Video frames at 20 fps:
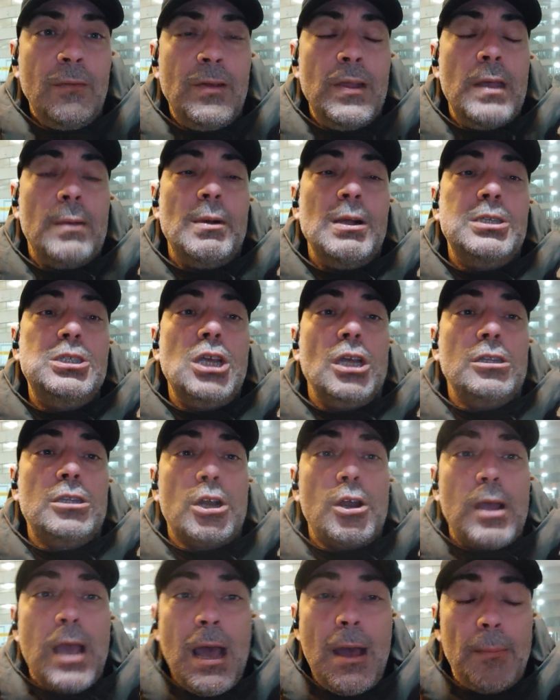Veniamo al
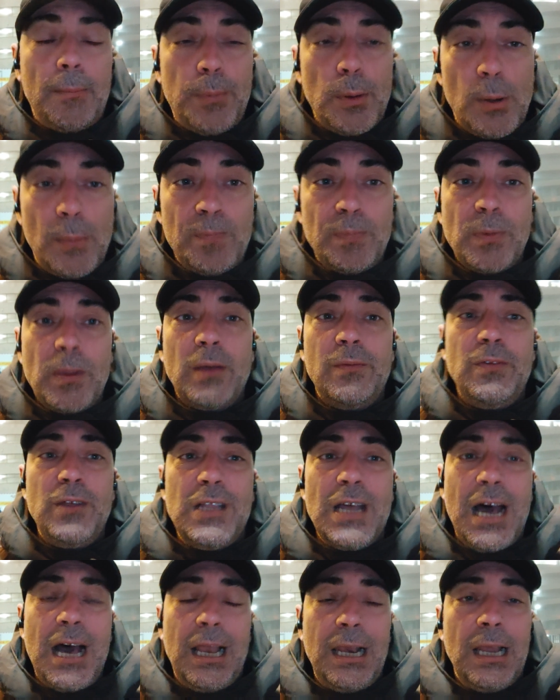centrocampo,
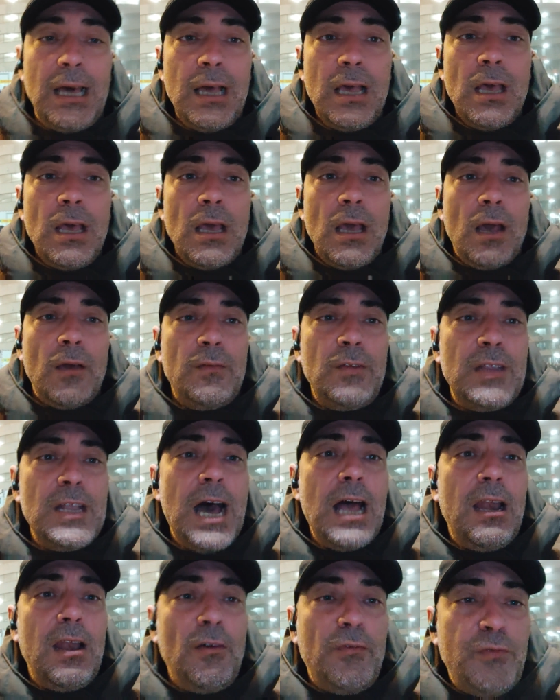Vidal.
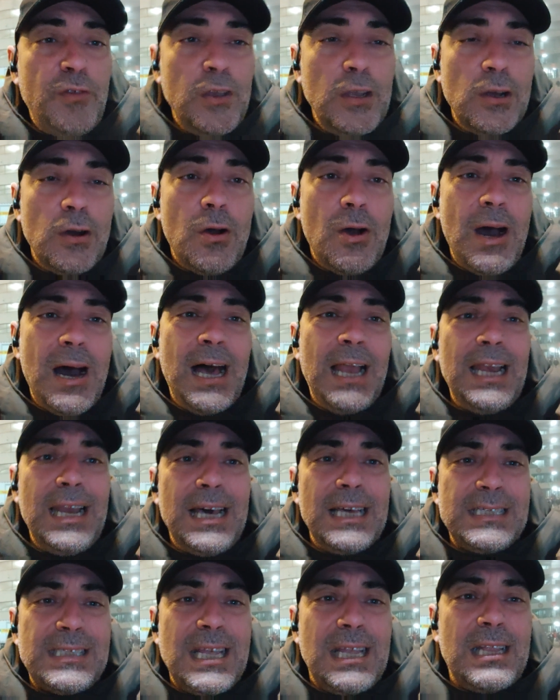Vidal fino
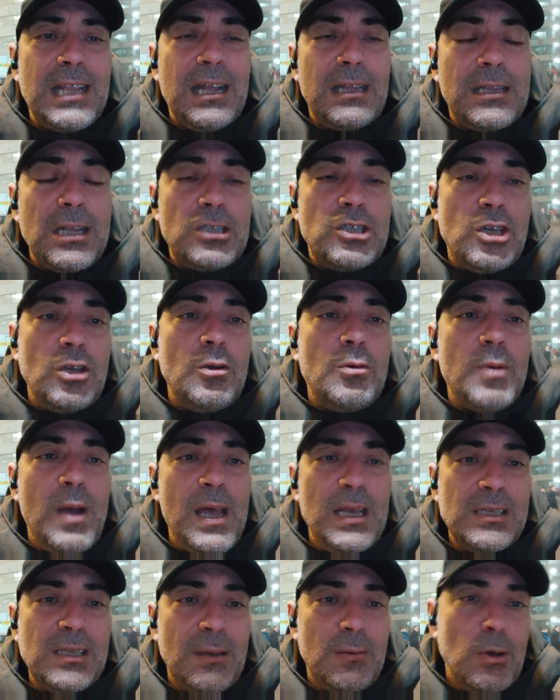al
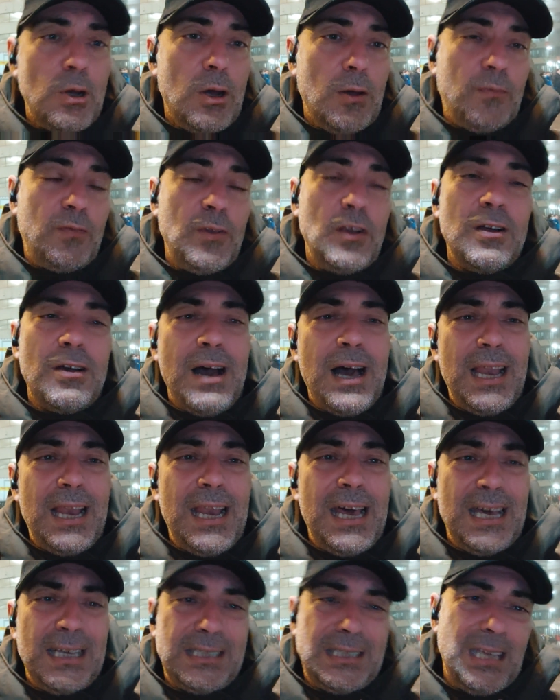75esimo, fino
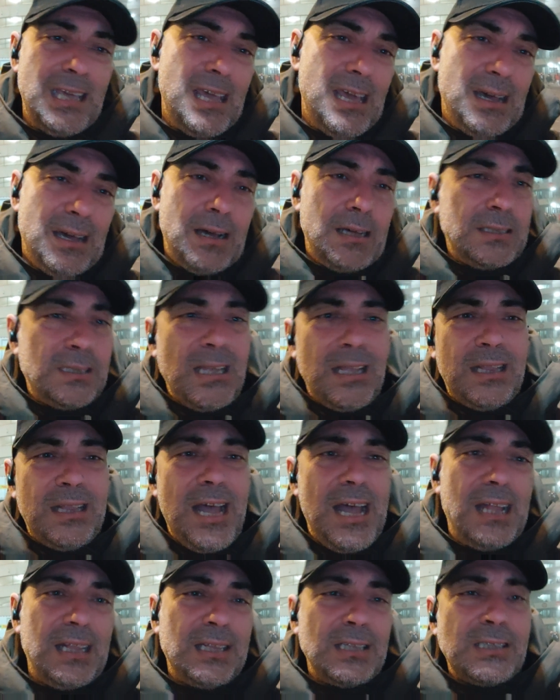al sì,
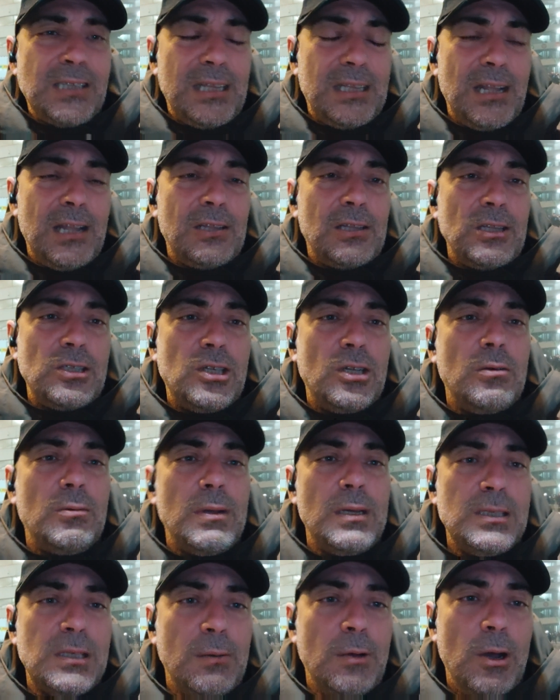
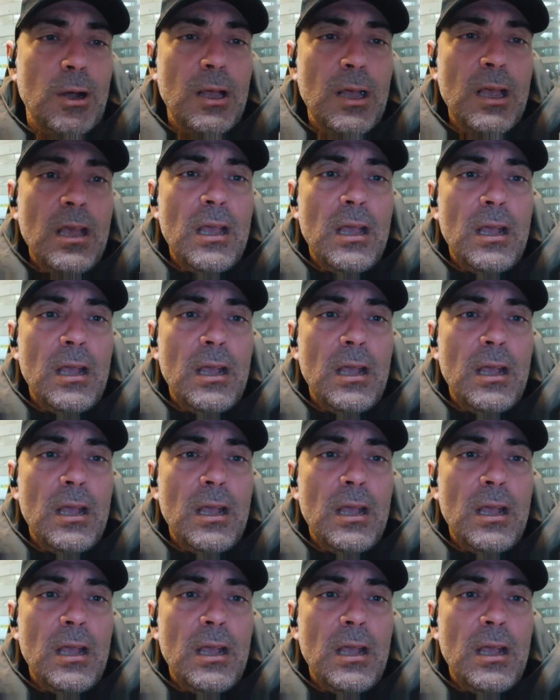70-75esimo